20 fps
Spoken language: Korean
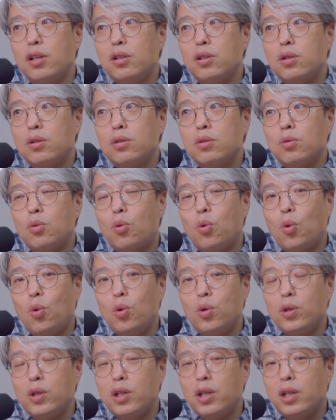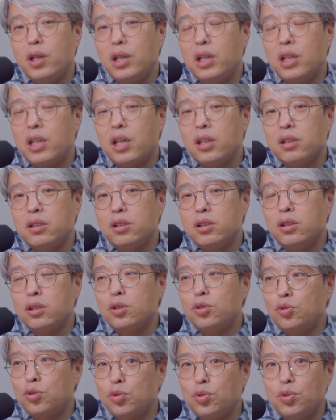있는
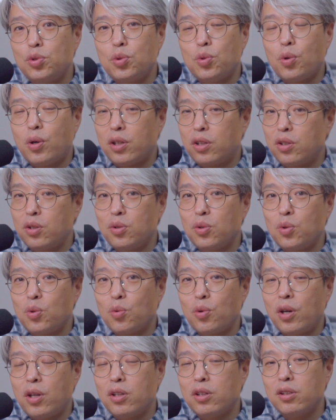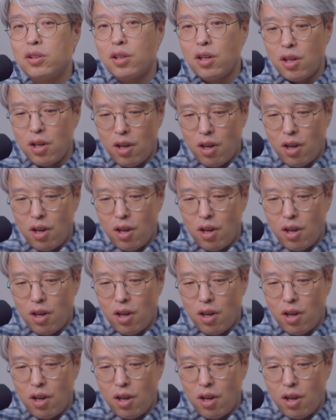홀이라든지 스튜디오 같은 경우에는